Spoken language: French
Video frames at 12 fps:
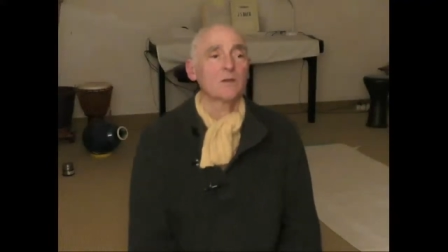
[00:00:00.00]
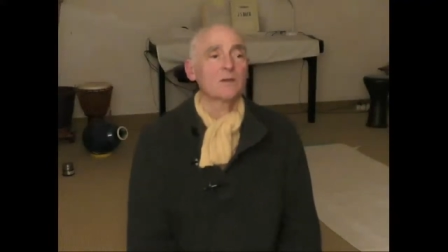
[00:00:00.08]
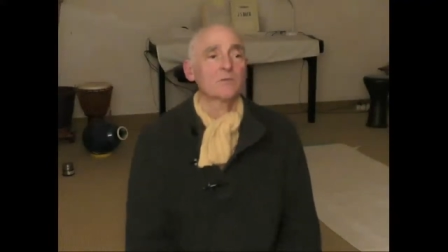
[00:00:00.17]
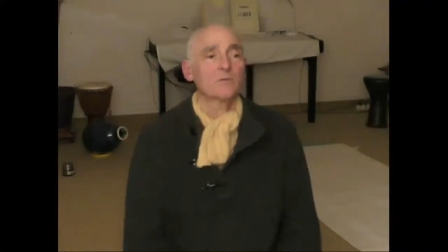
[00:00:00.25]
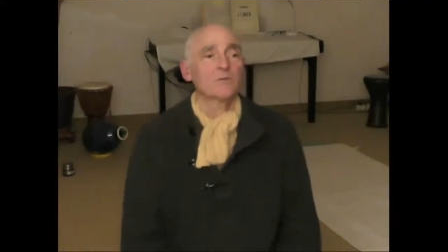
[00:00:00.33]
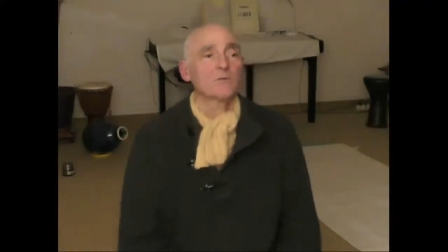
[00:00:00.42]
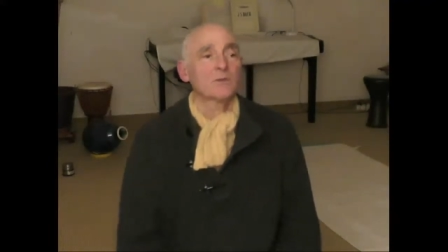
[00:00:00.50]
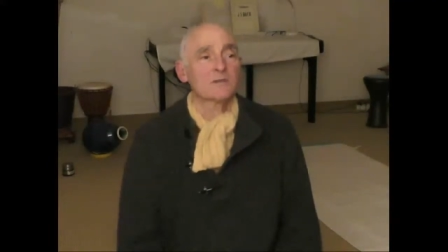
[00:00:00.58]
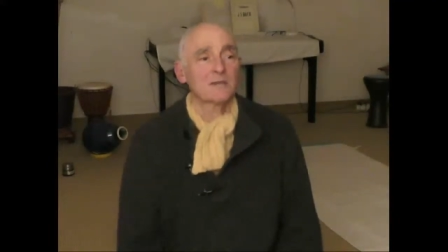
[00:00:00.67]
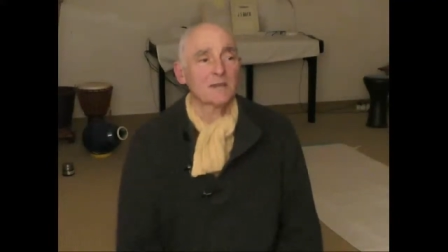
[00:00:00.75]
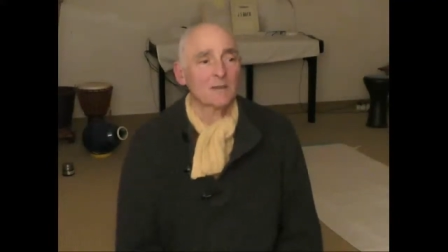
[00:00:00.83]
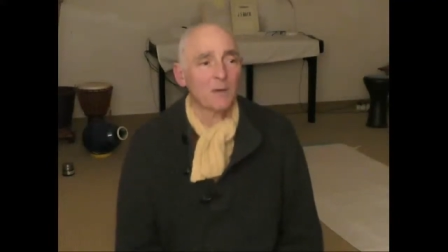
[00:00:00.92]
structure
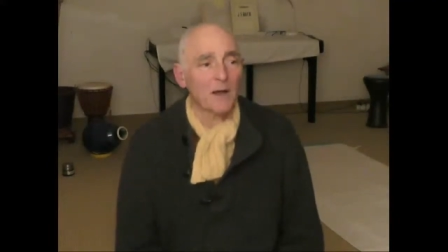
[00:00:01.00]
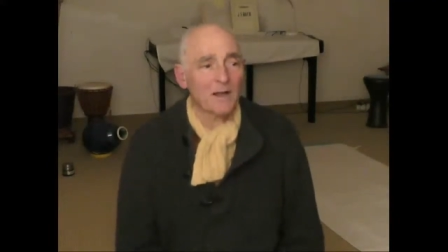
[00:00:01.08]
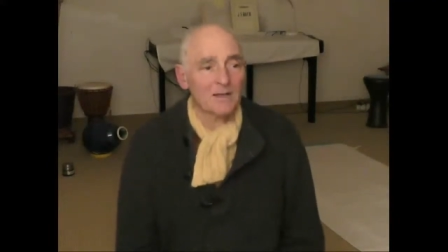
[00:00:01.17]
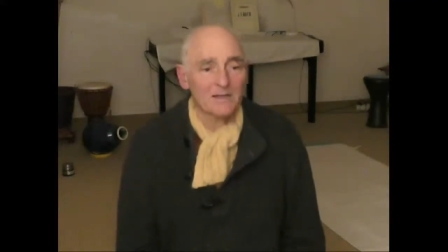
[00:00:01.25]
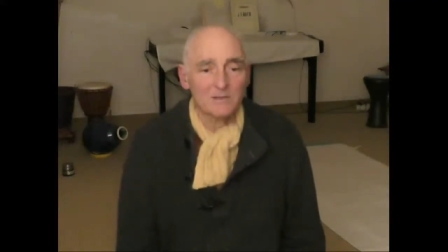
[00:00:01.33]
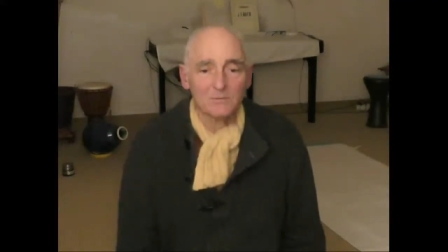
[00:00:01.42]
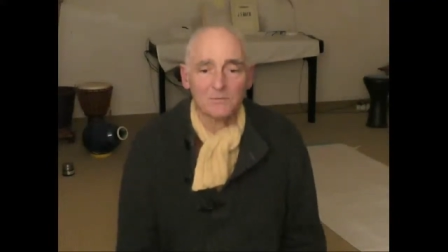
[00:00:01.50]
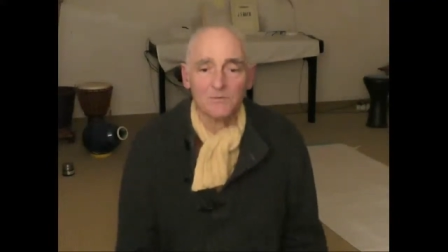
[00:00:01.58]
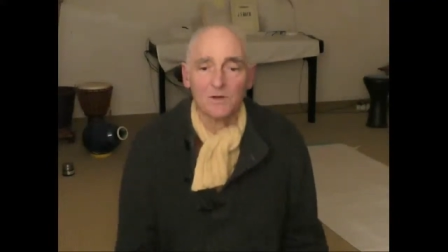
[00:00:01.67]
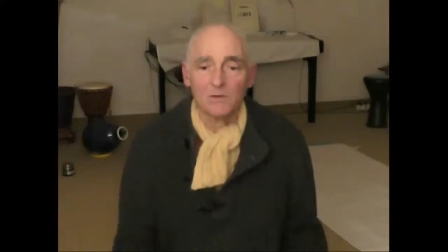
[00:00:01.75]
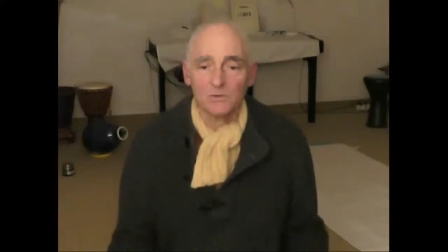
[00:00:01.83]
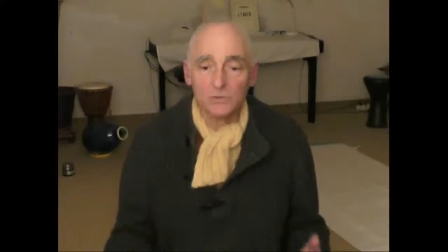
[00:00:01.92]
cérébrale est
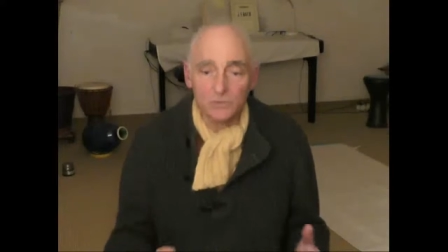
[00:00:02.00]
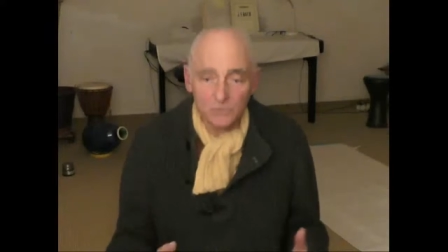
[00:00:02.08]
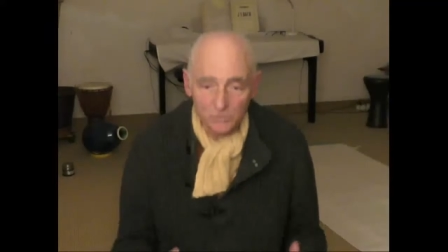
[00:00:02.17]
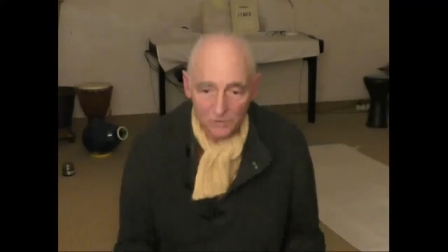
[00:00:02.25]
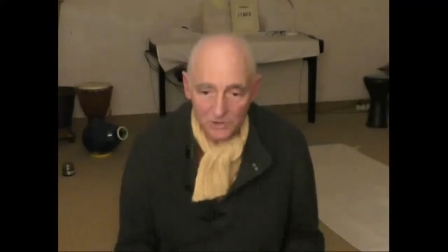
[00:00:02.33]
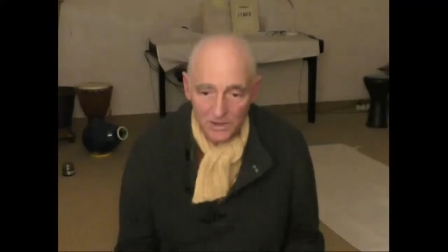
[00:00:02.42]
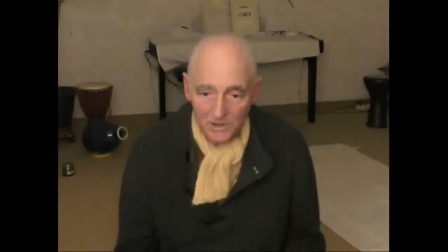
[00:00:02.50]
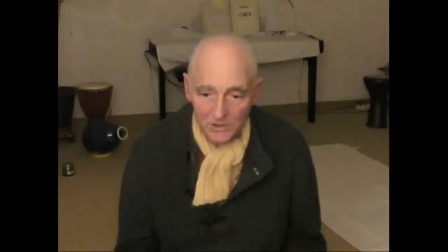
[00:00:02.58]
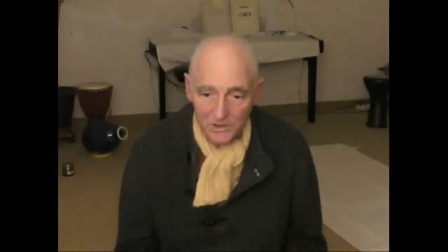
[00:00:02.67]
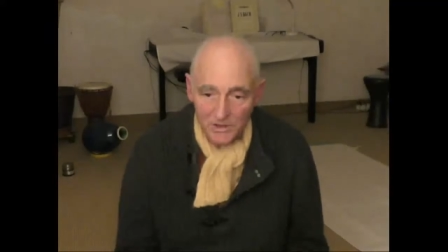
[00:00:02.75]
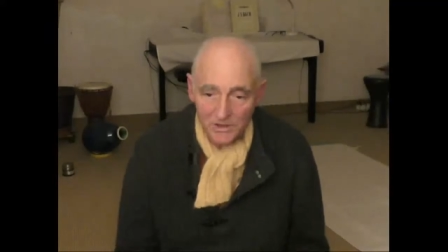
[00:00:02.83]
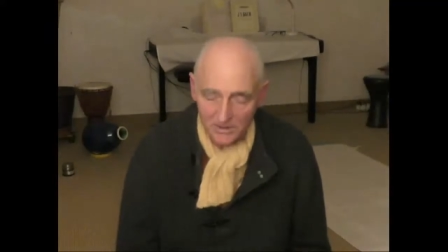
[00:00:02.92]
souvent
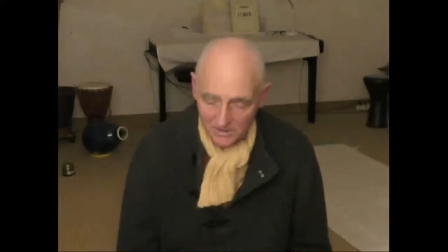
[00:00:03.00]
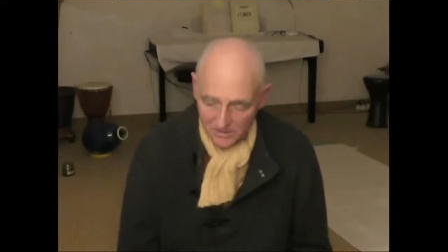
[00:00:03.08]
surchargée